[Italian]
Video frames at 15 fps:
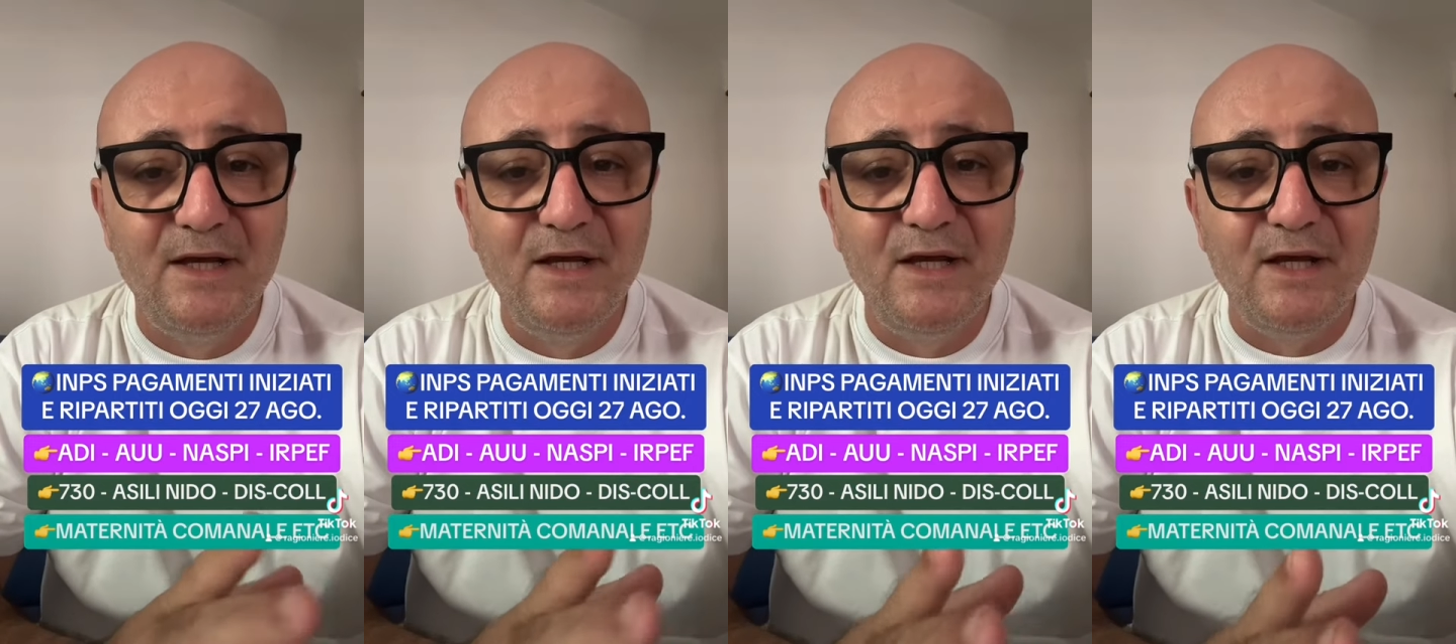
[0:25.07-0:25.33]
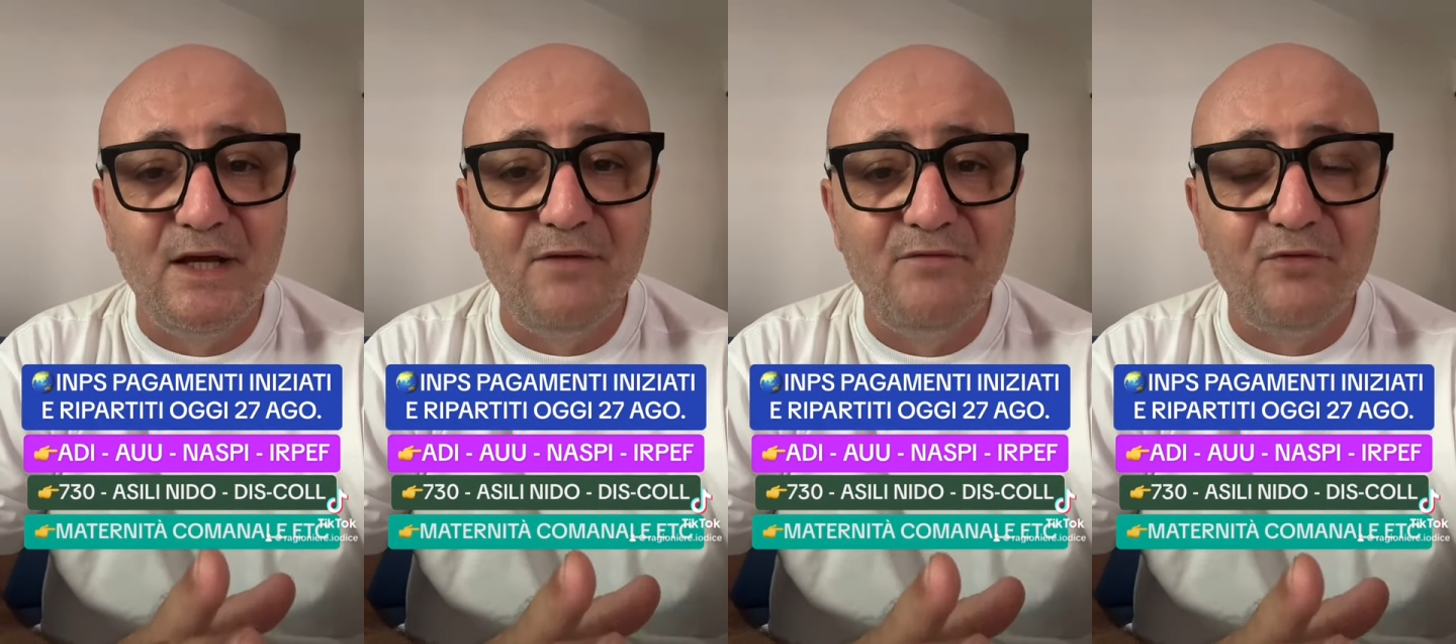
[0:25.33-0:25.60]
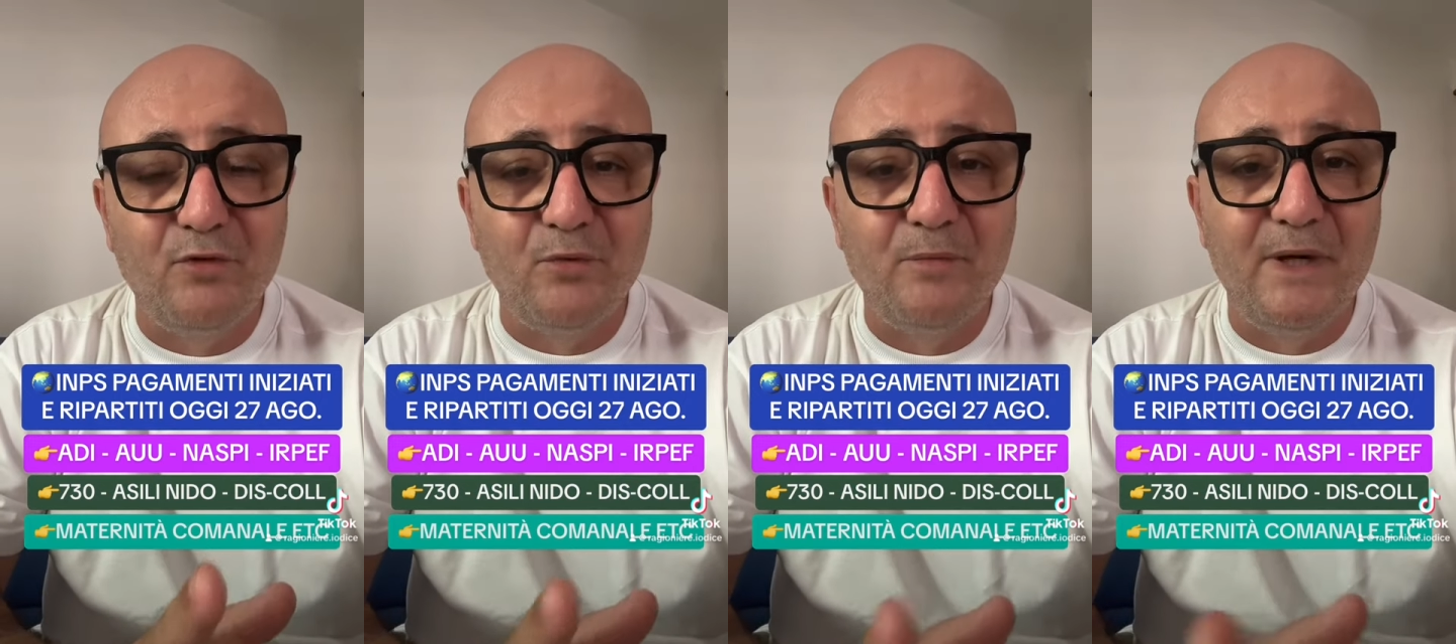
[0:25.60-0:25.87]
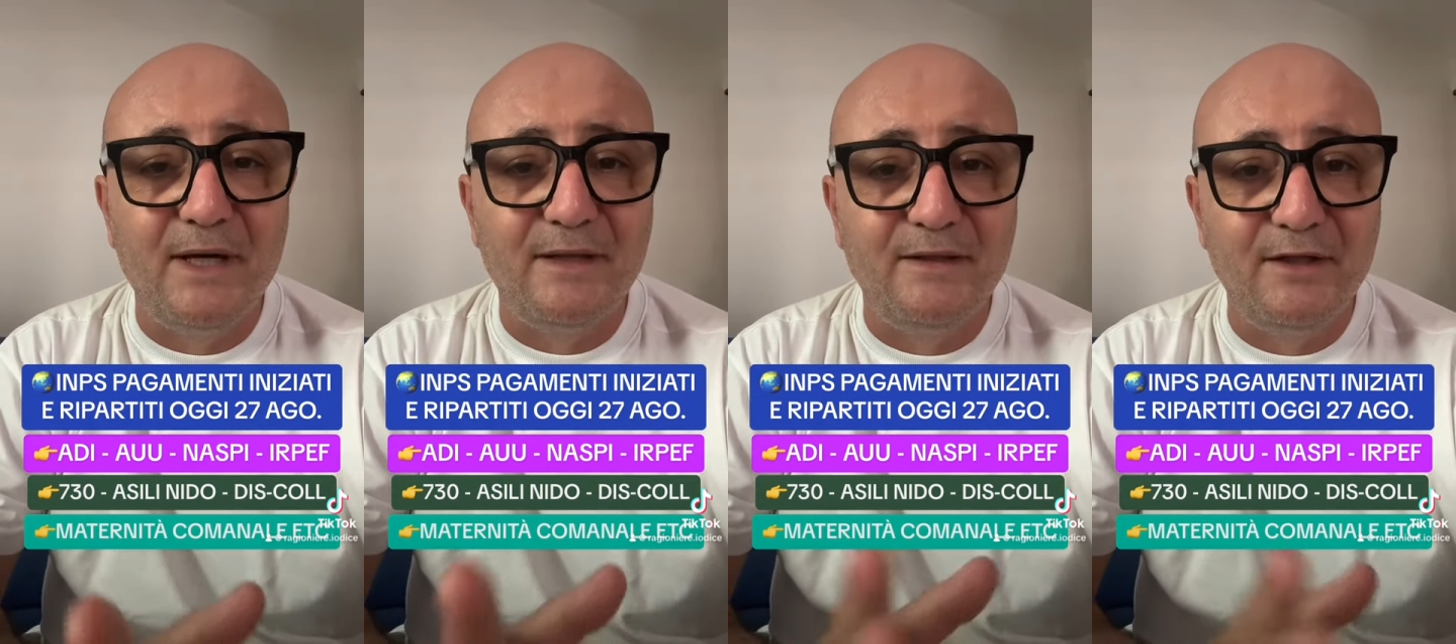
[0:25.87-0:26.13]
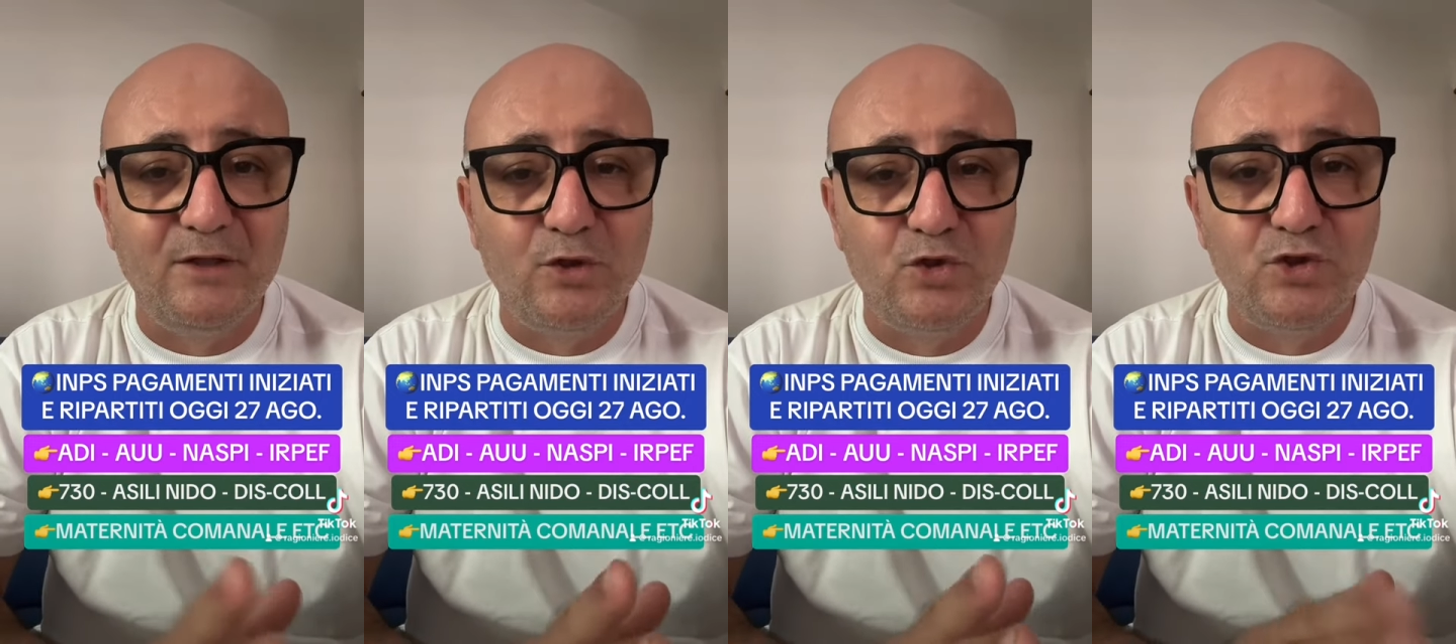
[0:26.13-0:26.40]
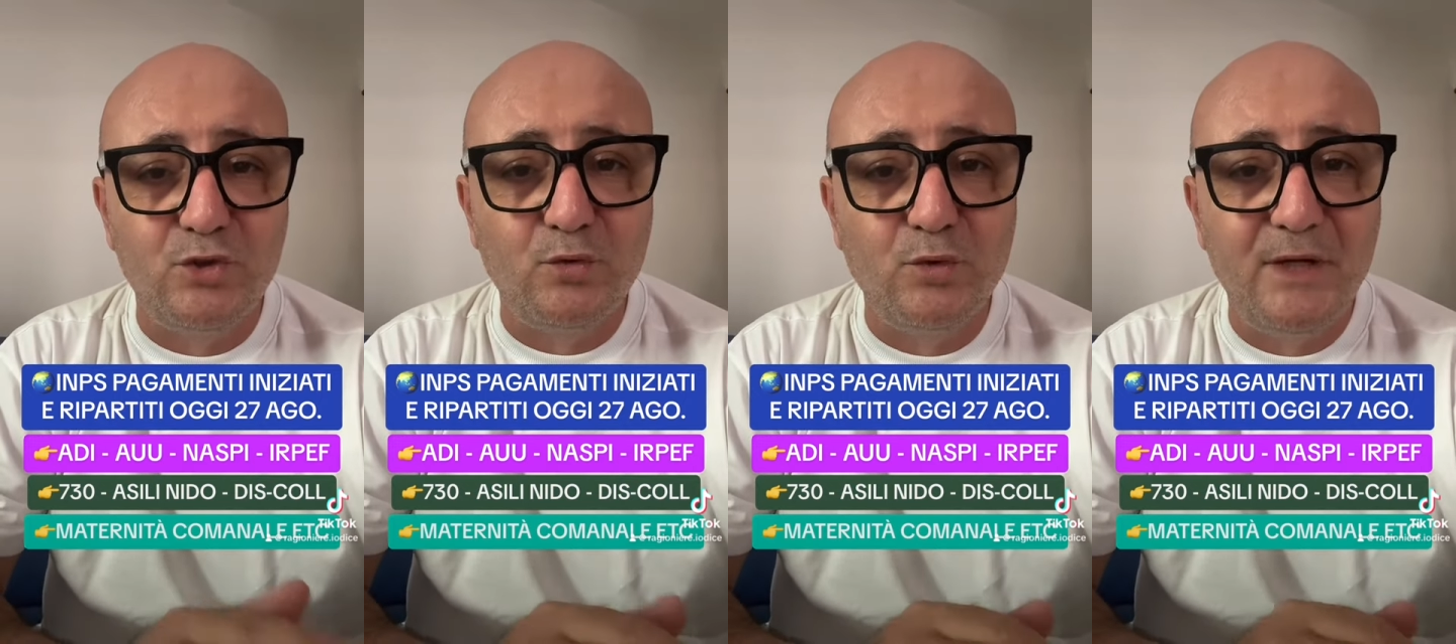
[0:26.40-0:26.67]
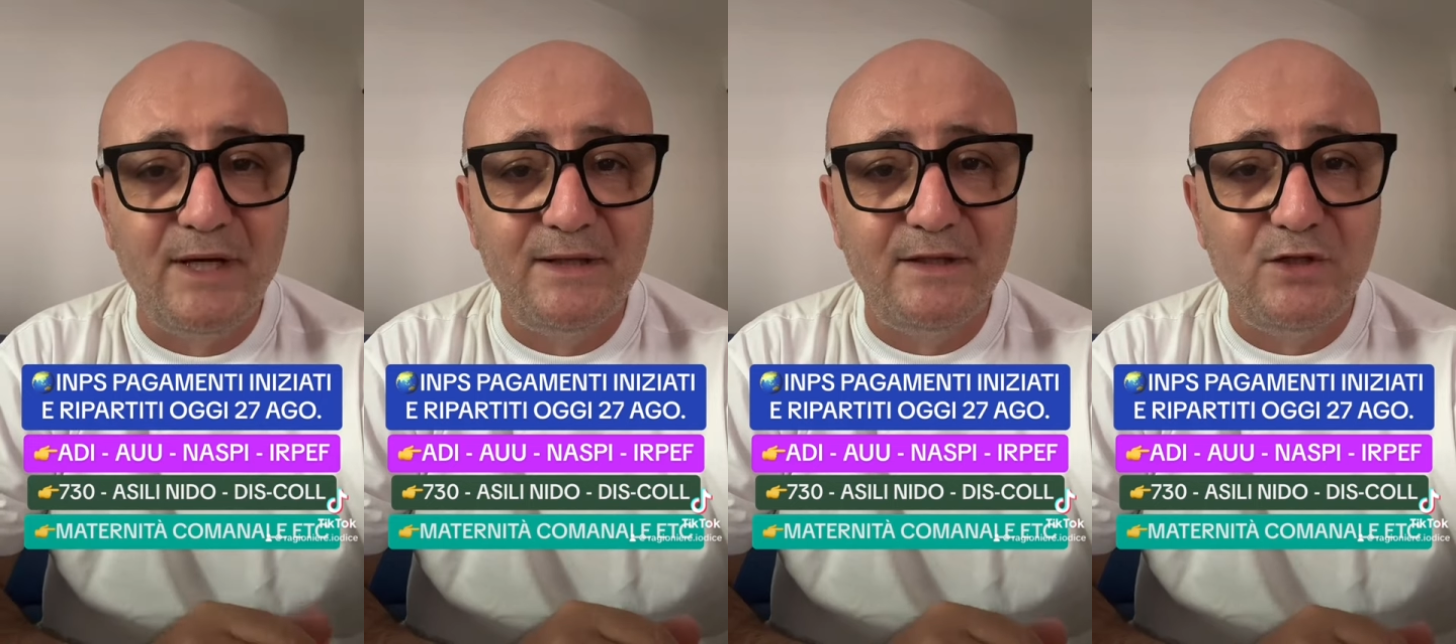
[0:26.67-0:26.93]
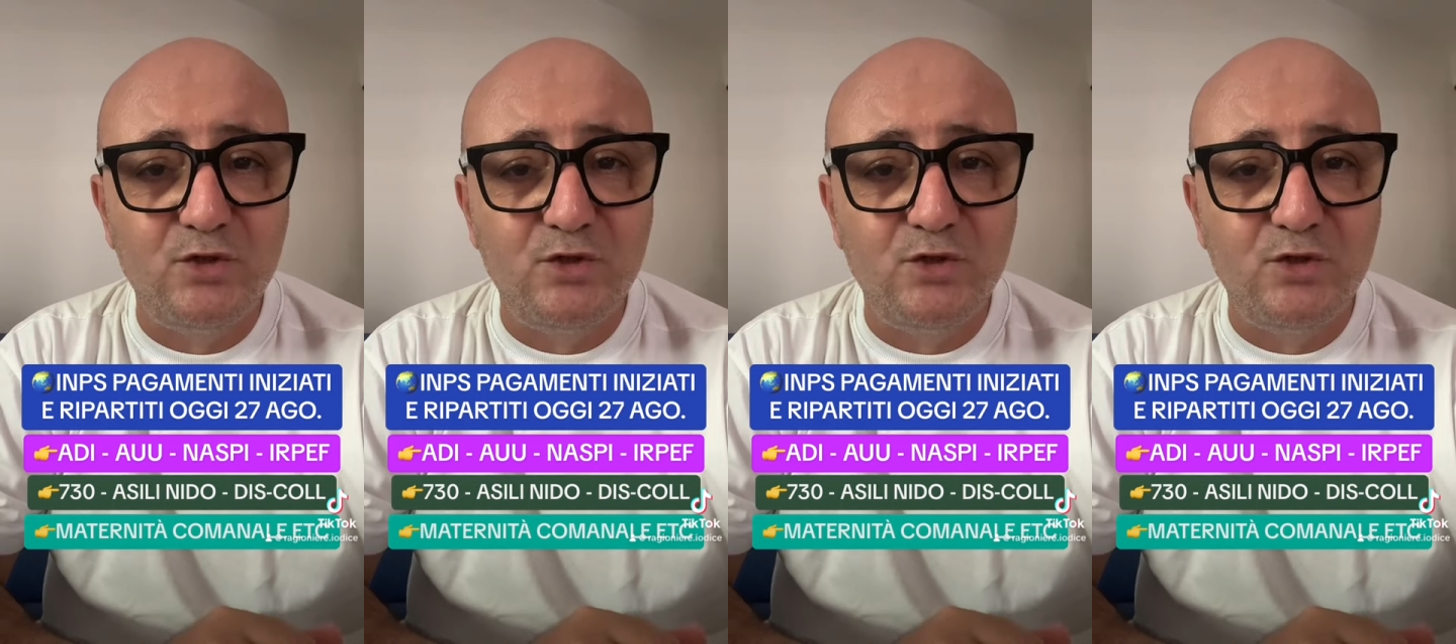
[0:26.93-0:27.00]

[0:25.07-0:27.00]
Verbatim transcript: informati ed aggiornati